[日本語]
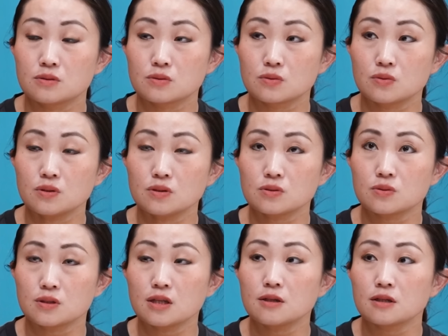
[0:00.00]
すごいそ
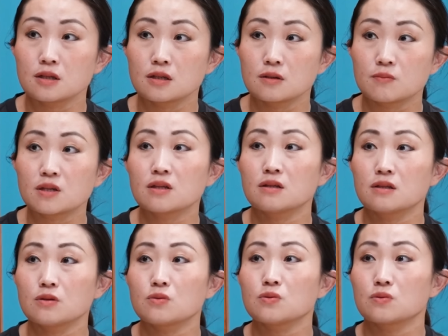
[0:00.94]
れで学ん
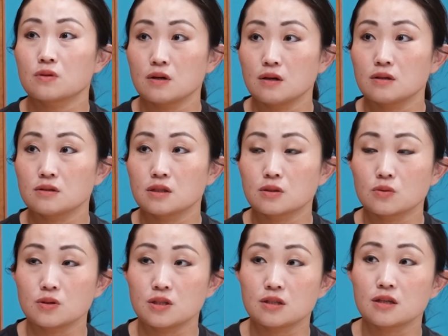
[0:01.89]
だというか、
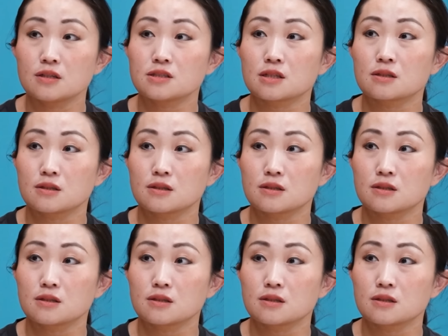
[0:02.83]
悟り開いちゃっ